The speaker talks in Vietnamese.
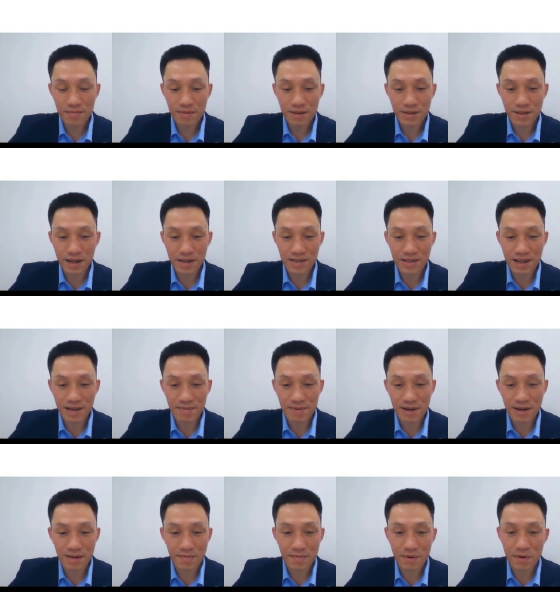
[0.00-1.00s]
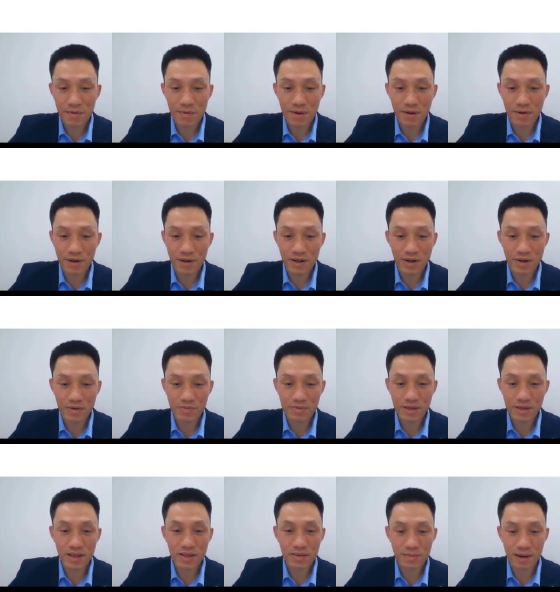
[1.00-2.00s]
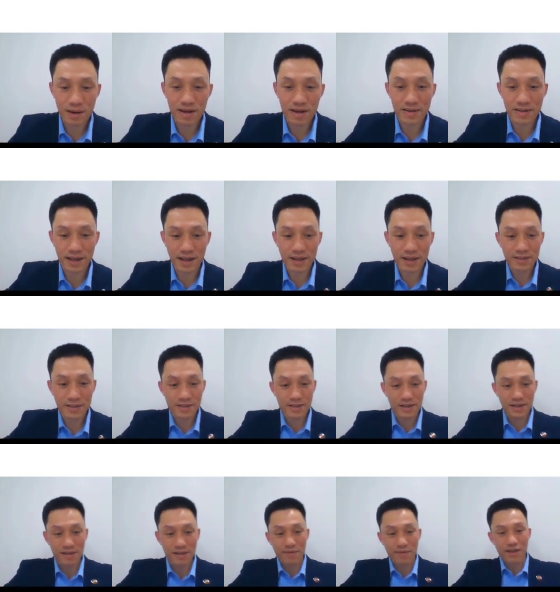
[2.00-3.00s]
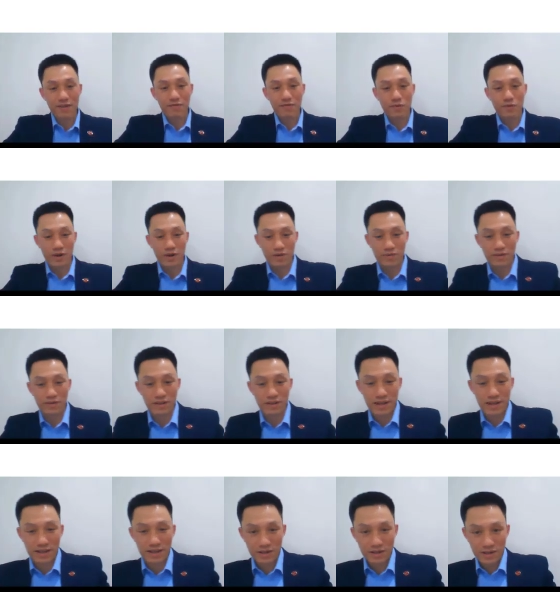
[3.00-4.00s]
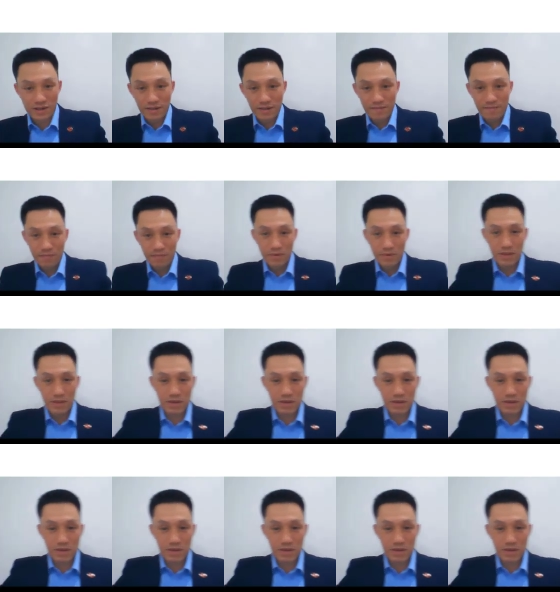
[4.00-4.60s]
mình chạy ra với cái bố biểu đấy nó cũng dễ thôi mà nhá. Xử lý mấy nghiệp vụ đấy cũng đơn giản thôi. Cái